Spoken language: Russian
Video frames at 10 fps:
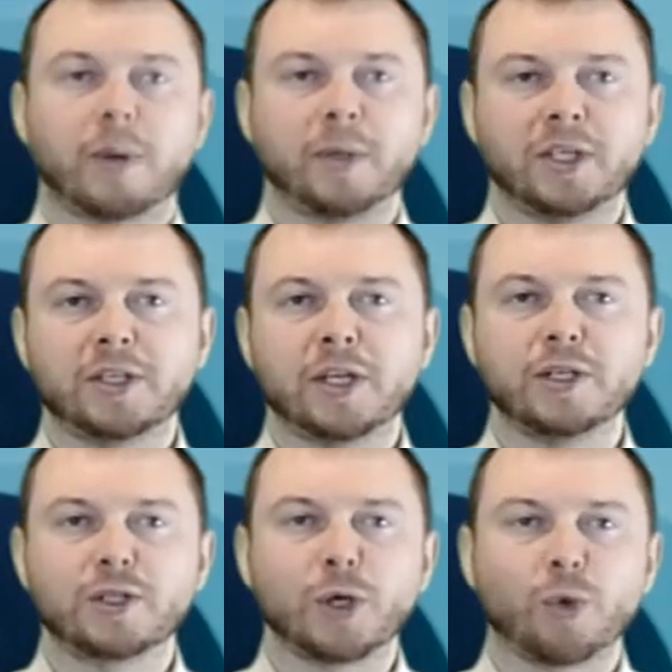
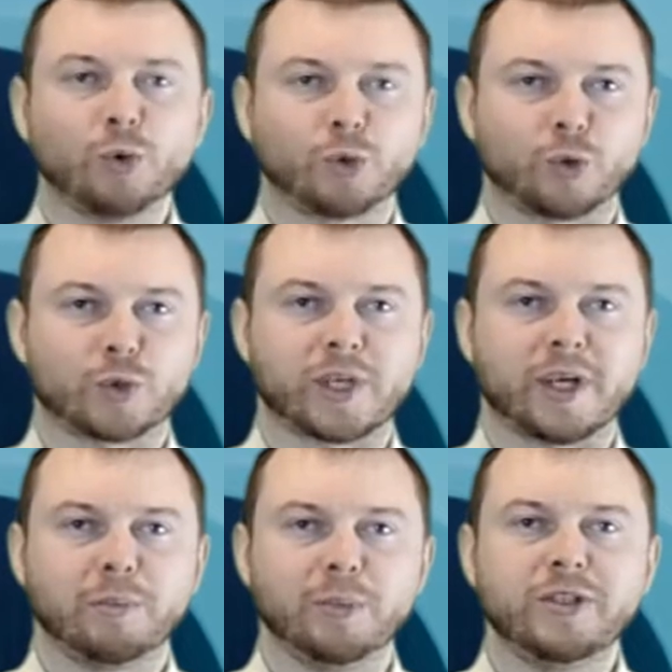Победительницей
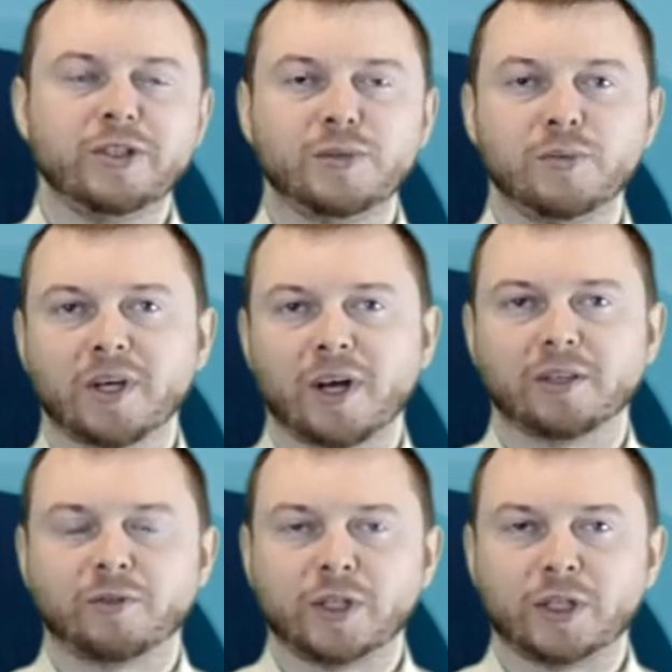конкурса «Миссис
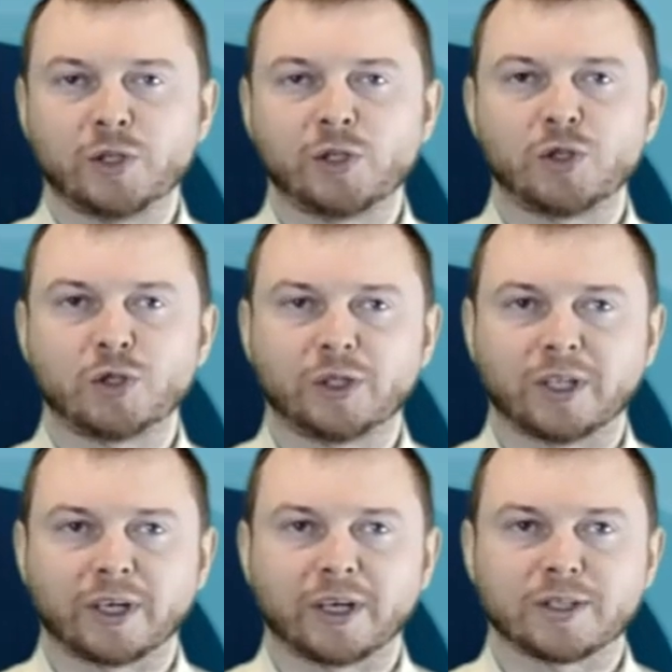
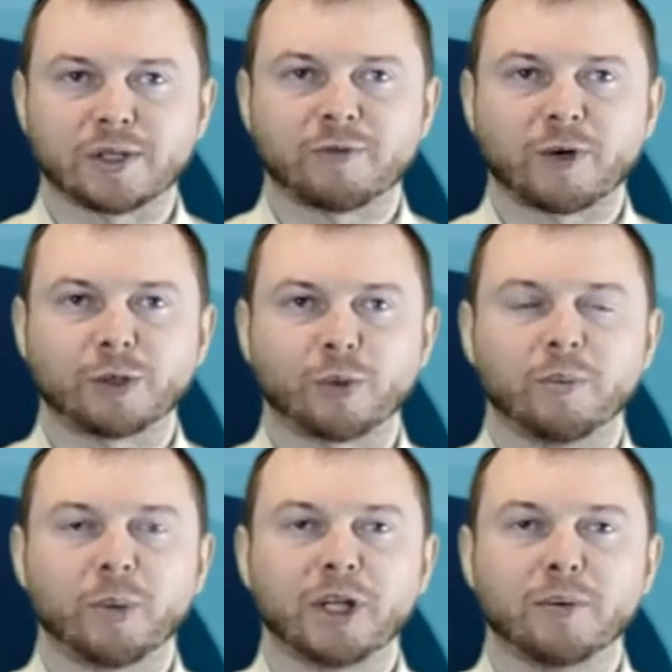Мира-2014», в
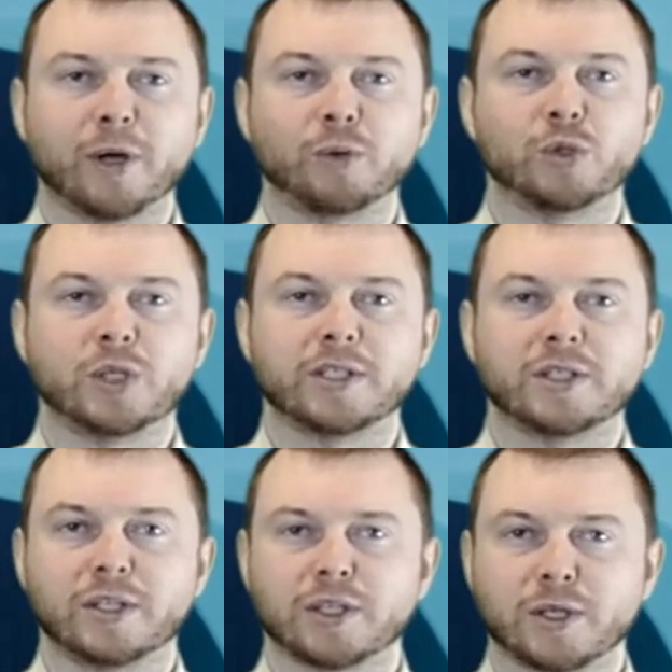котором принимают
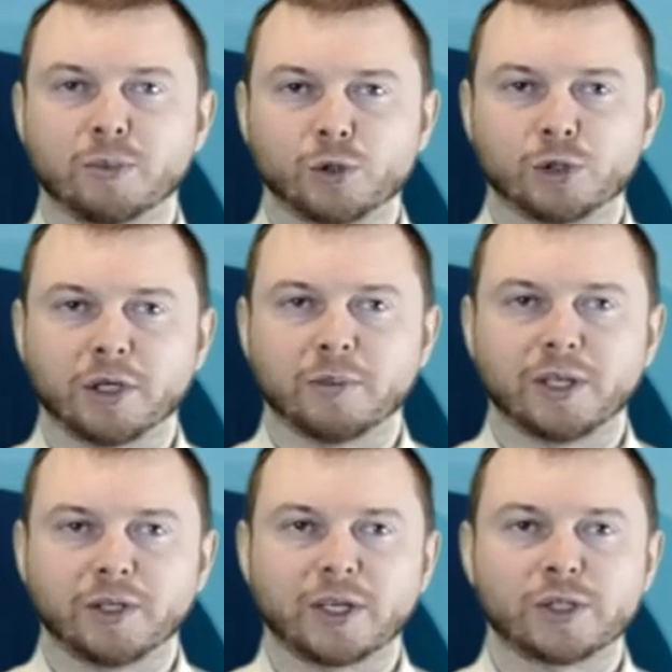участие замужние
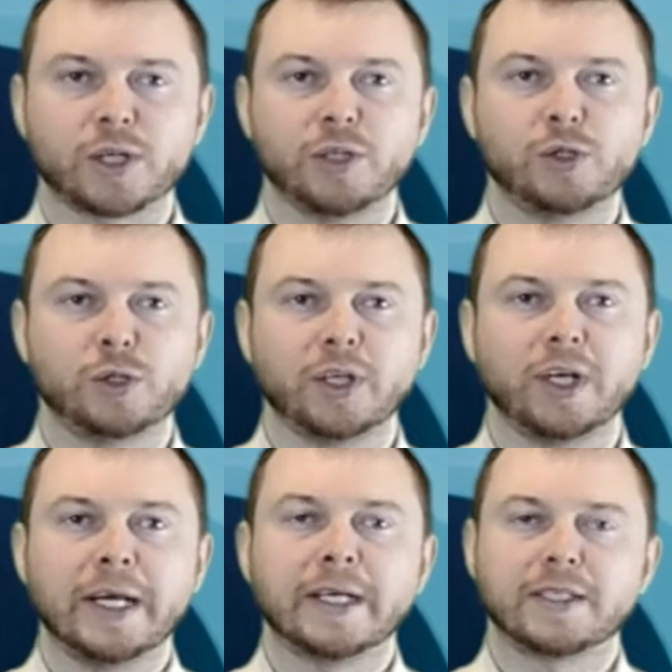молодые женщины,